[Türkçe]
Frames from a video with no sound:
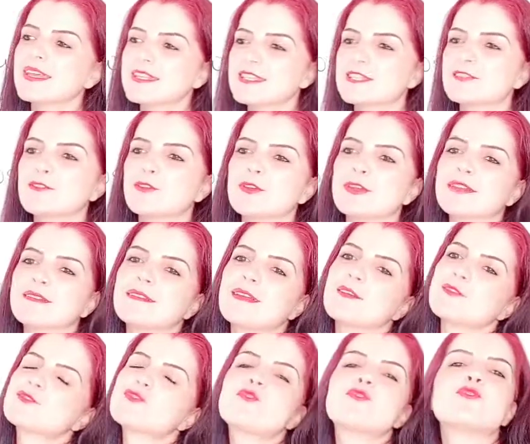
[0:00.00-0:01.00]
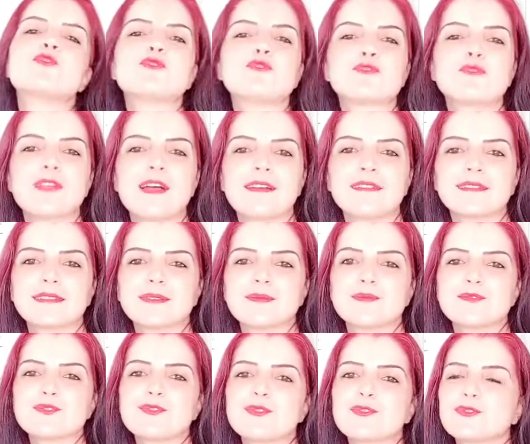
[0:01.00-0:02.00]
geçit töreninden çok
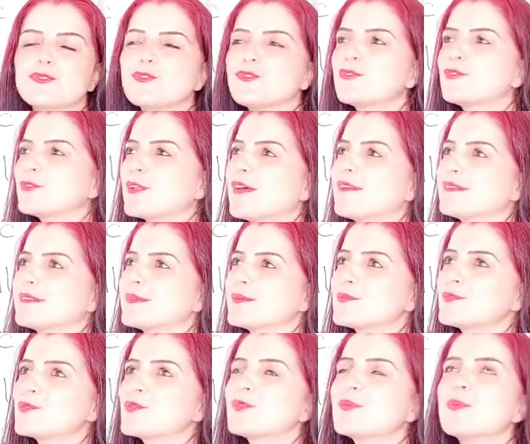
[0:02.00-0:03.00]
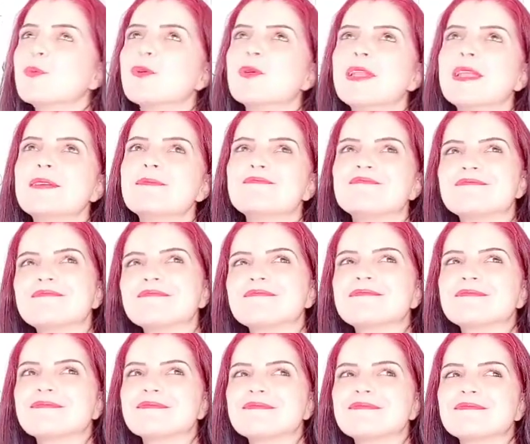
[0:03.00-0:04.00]
gururlandım, çok duygulandım, çok böyle
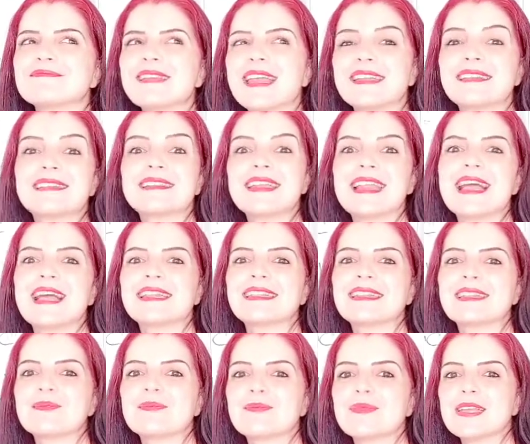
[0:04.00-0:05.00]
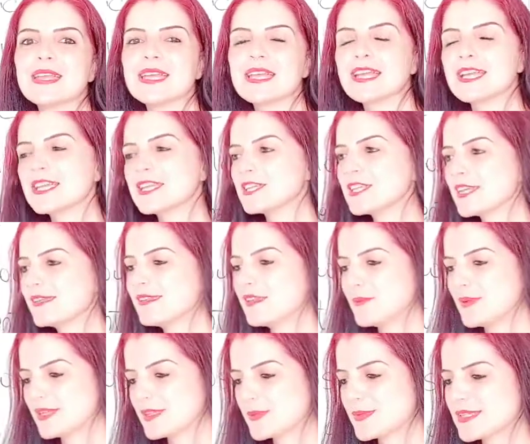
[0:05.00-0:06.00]
hmm, etkilendim. Şey
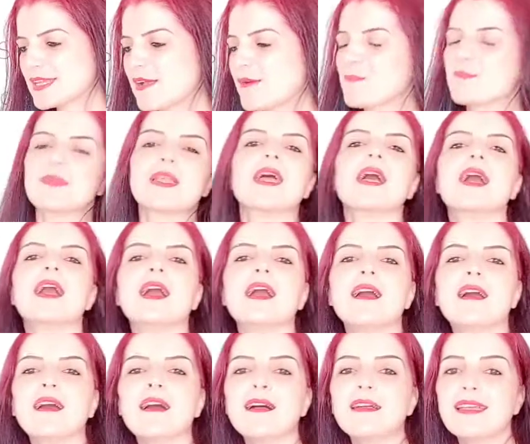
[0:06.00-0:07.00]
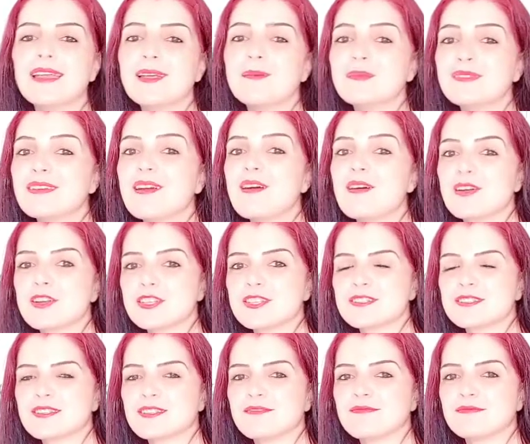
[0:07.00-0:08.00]
diyebiliriz mesela I am
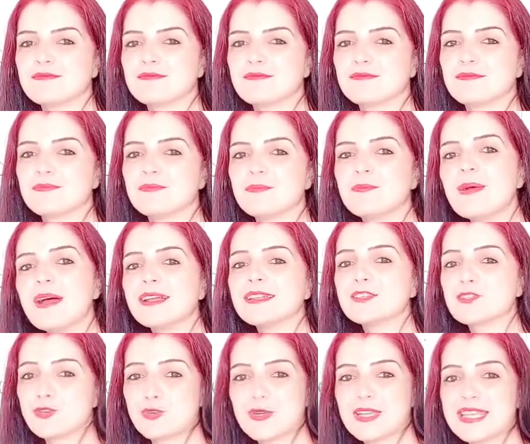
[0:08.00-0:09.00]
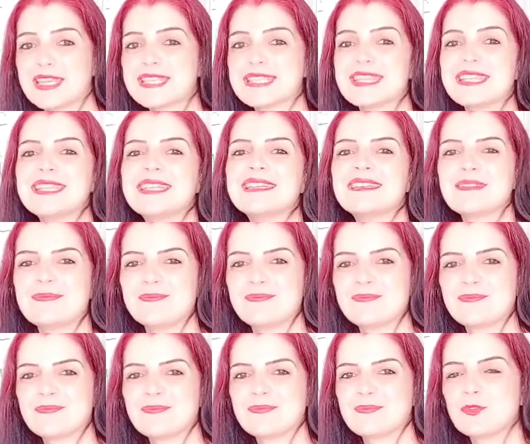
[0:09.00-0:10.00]
touched. Ben çok hissederim,
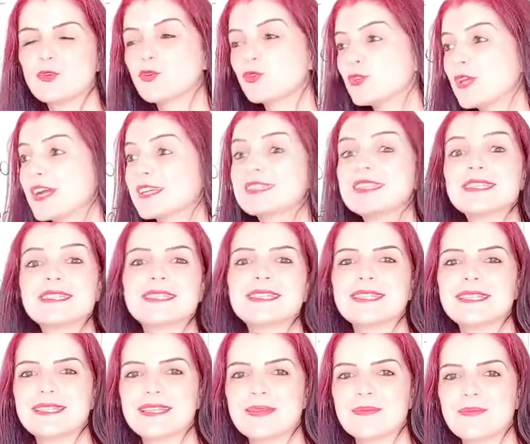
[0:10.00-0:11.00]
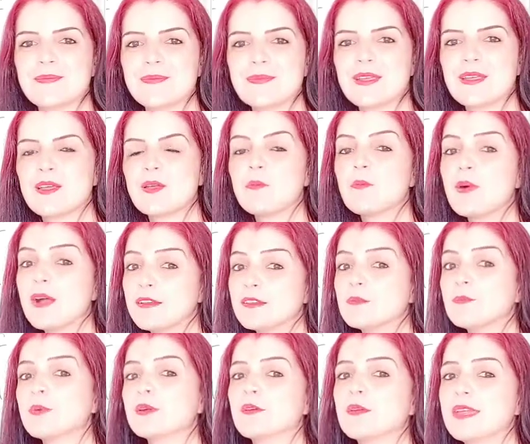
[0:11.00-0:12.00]
dokunaklı hissederim by
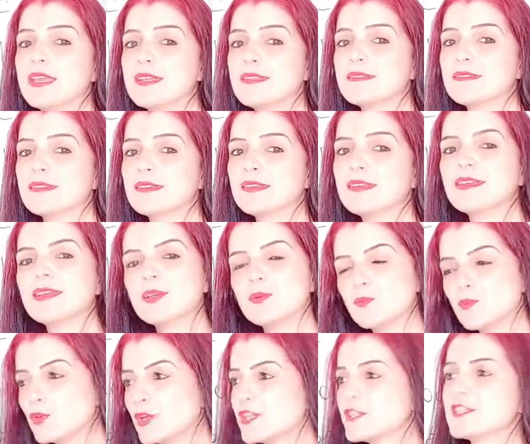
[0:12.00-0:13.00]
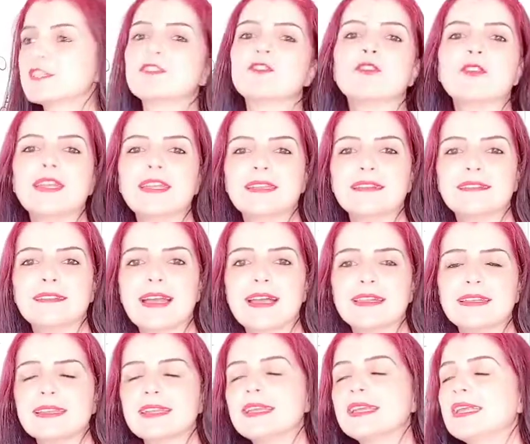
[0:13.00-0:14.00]
the parade bu geçit töreninden.
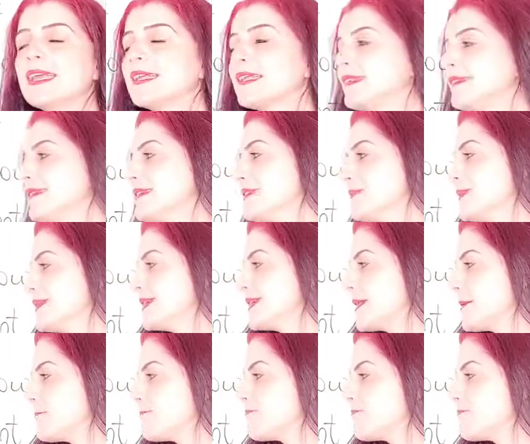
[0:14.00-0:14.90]
Ya da derim ki